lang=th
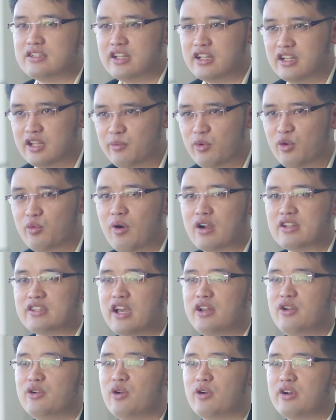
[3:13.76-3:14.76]
สิ่งที่มุ่งหวังจะ
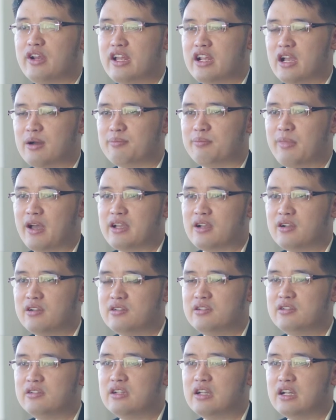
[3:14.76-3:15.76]
ให้น้องๆได้กลับไปก็
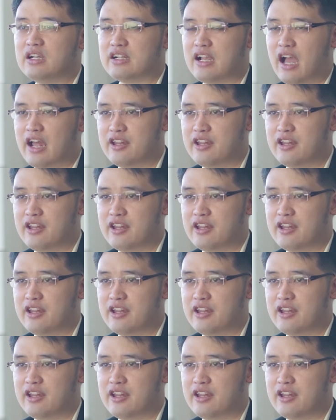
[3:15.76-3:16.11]
คือ การ